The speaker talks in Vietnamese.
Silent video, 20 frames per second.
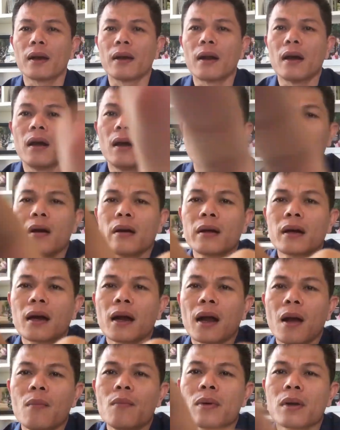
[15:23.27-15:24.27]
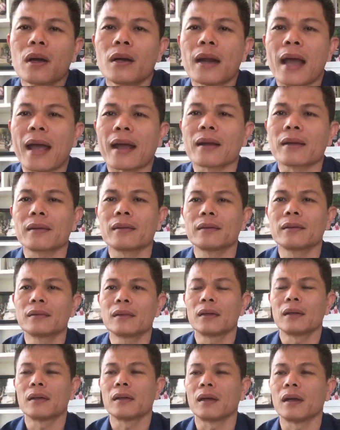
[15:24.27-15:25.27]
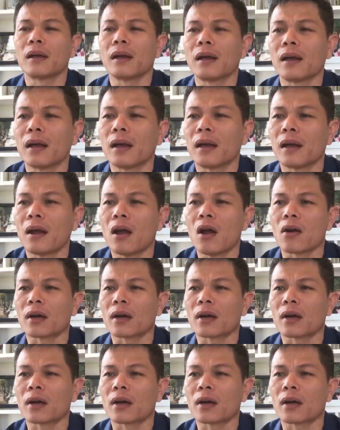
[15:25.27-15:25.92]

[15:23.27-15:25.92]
à, nó không có đạt à,